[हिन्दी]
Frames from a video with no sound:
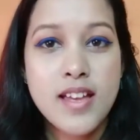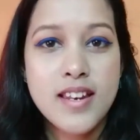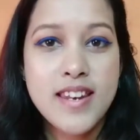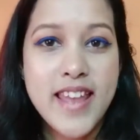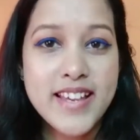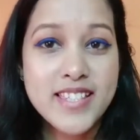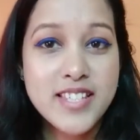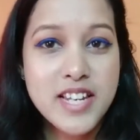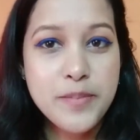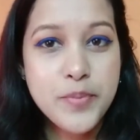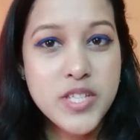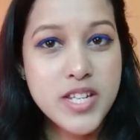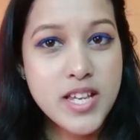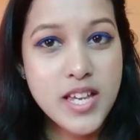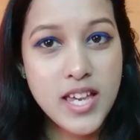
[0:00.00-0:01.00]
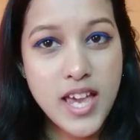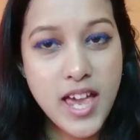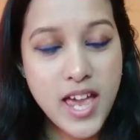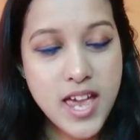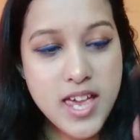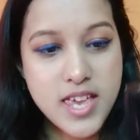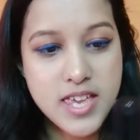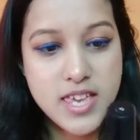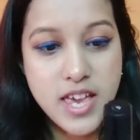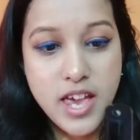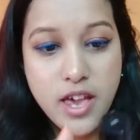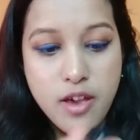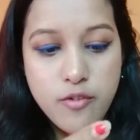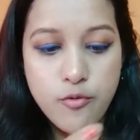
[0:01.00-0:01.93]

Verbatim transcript: नेक्स्ट लिपस्टिक है ये